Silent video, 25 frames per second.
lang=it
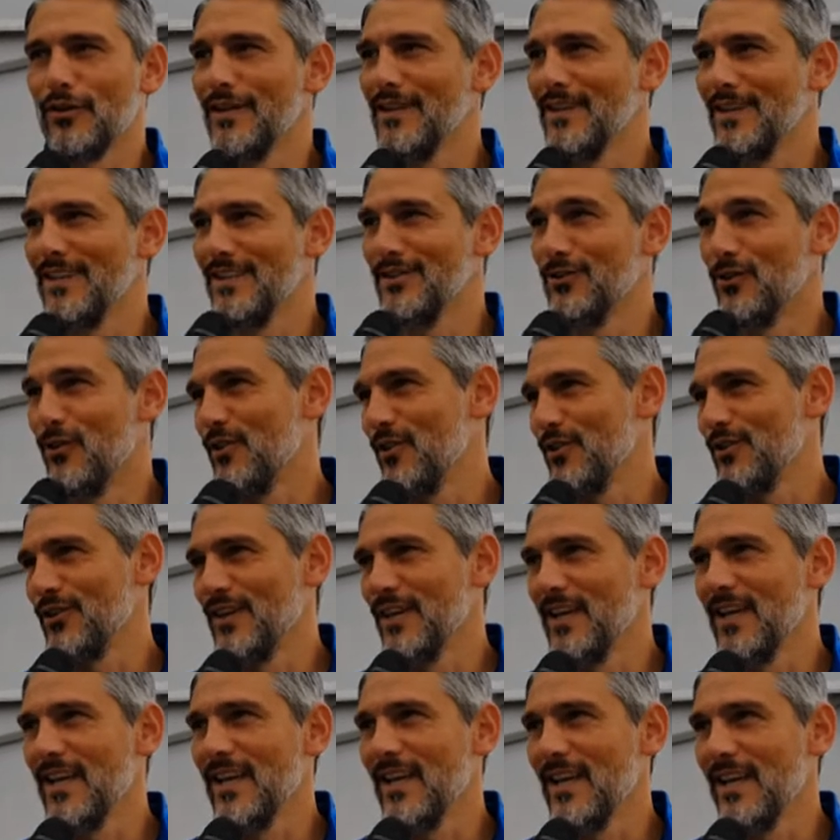al nord
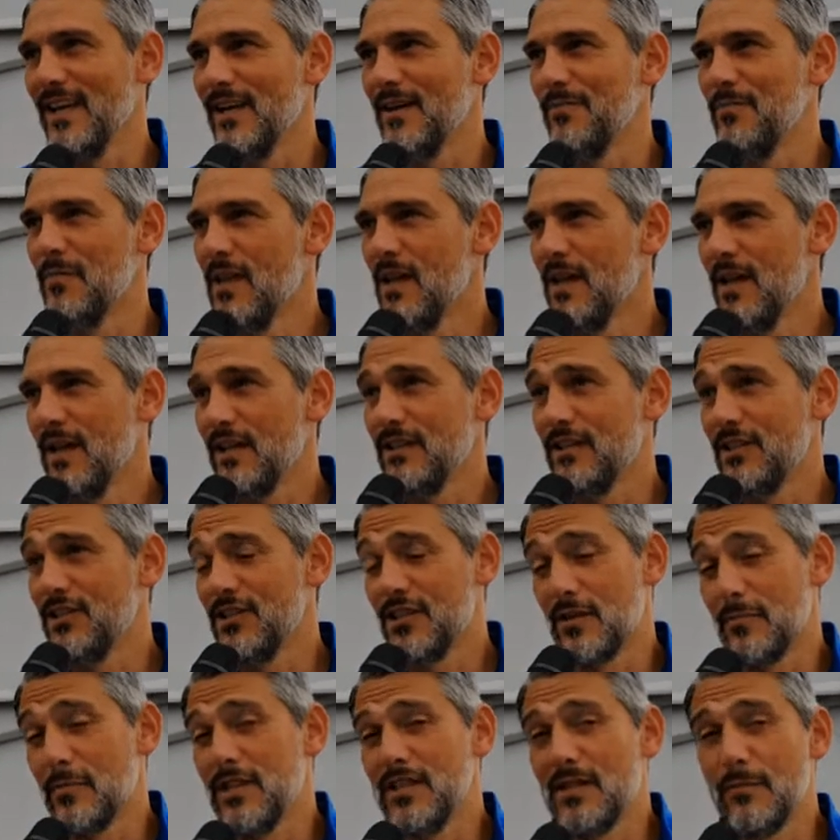è, è,
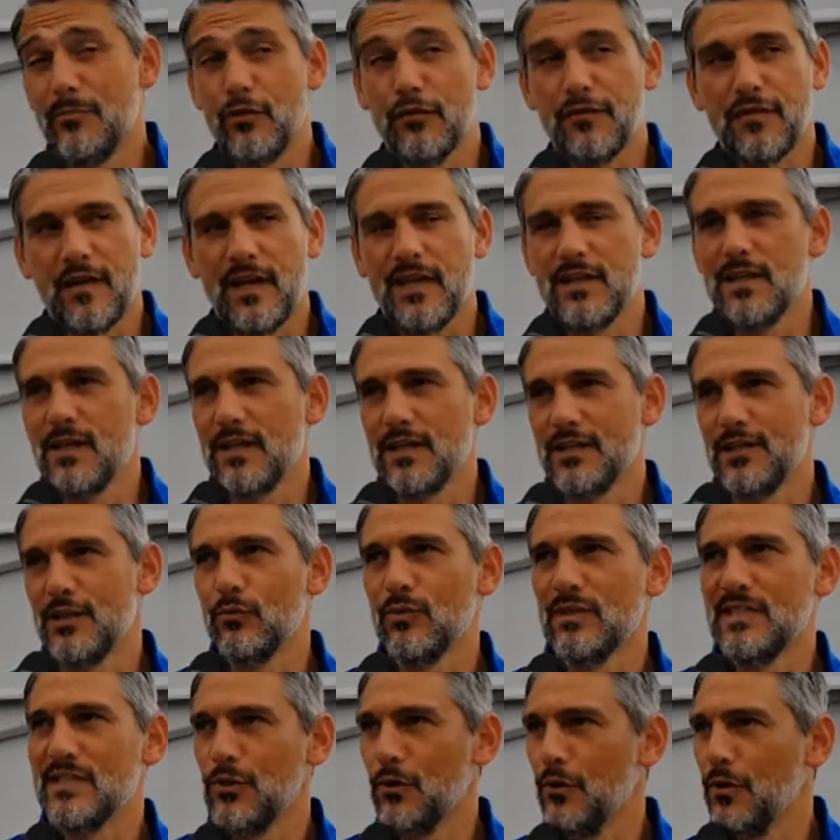decisamente più fredda la
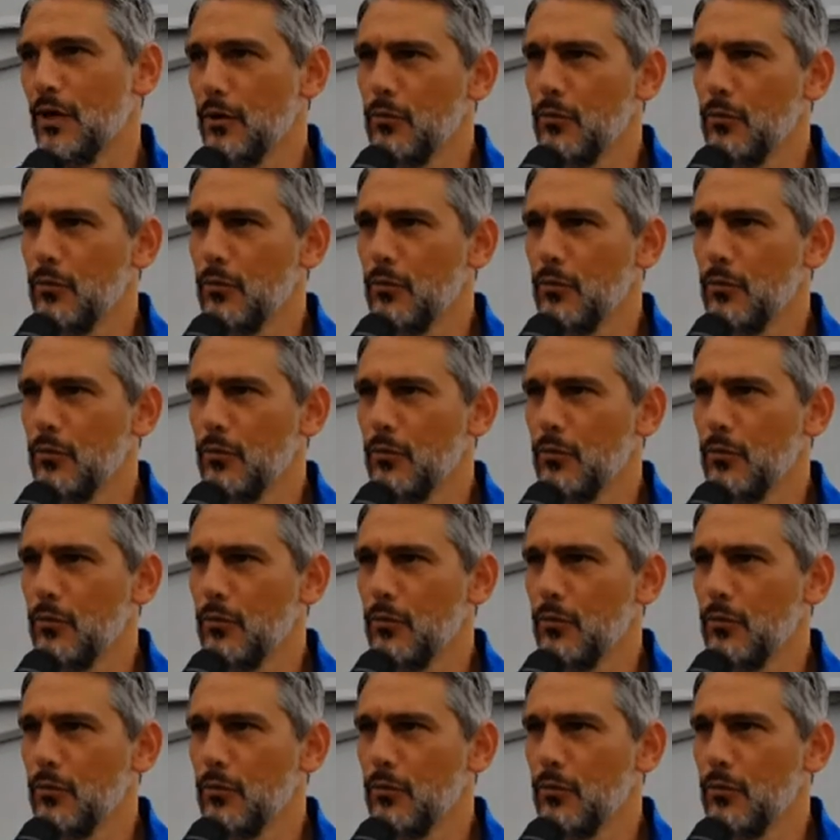situazione,